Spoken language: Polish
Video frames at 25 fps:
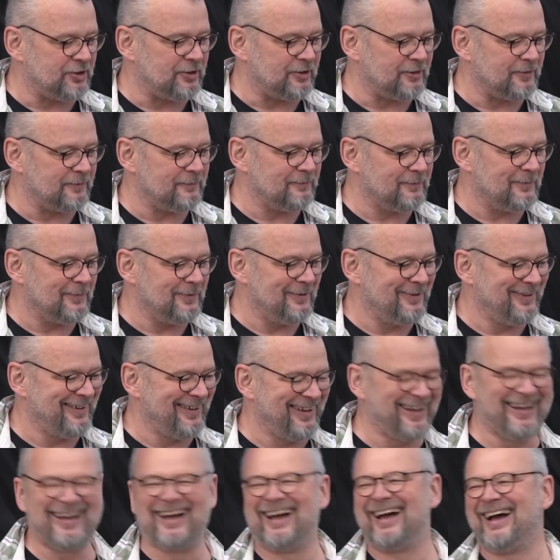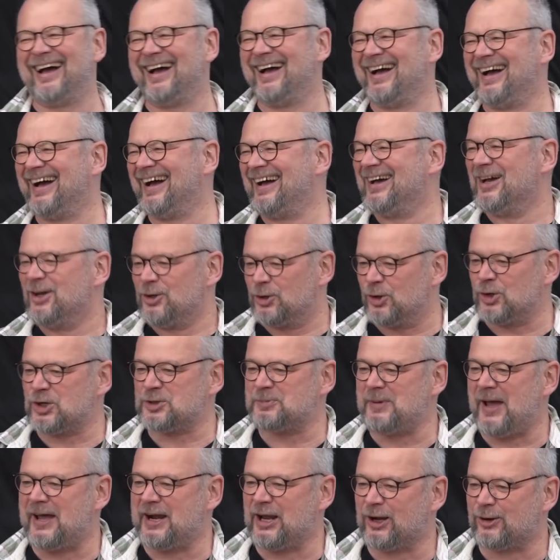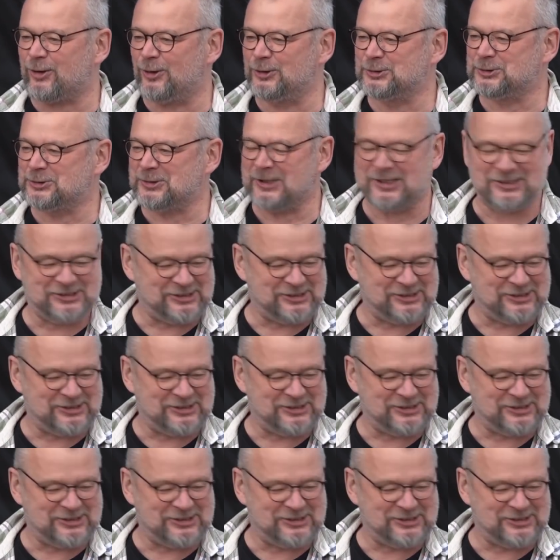Państwa na kolejną edycję. Już miałem na no, końcu